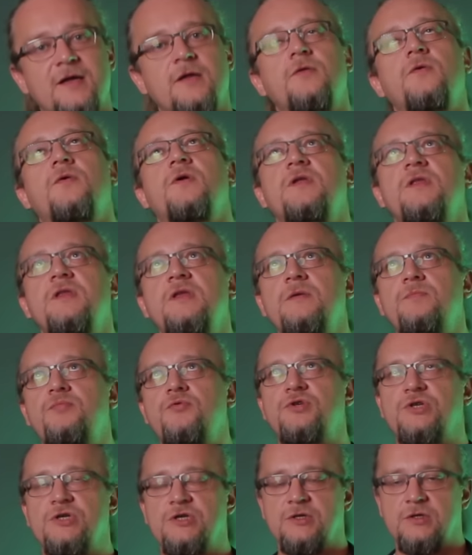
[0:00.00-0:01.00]
которое не
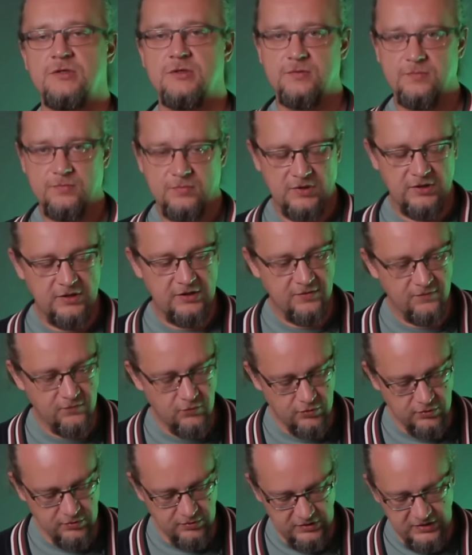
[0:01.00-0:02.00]
пучинит,
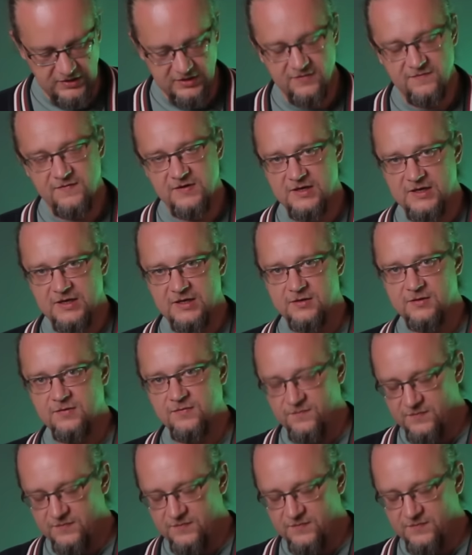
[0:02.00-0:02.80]
его не двигает,